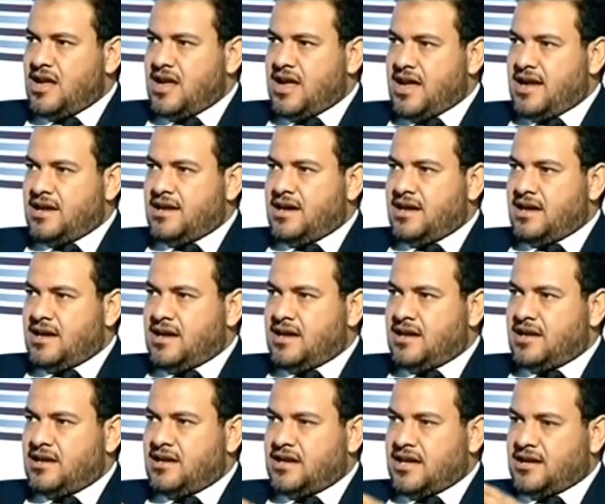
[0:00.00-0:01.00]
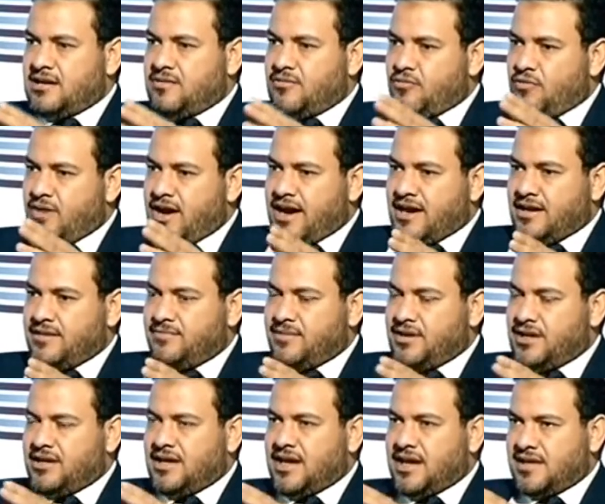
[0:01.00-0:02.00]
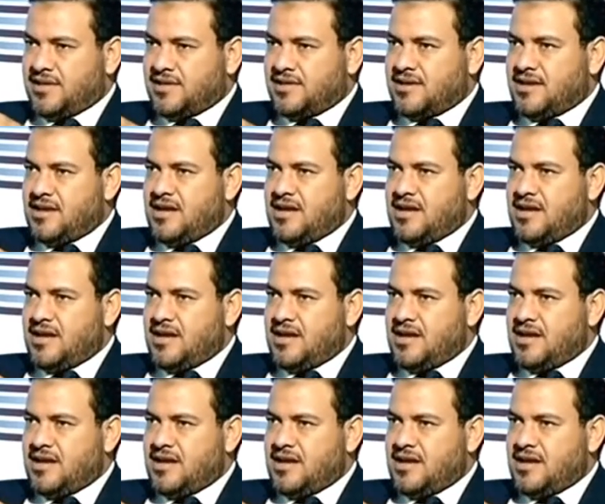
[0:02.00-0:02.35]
انا يعني واحد من الناس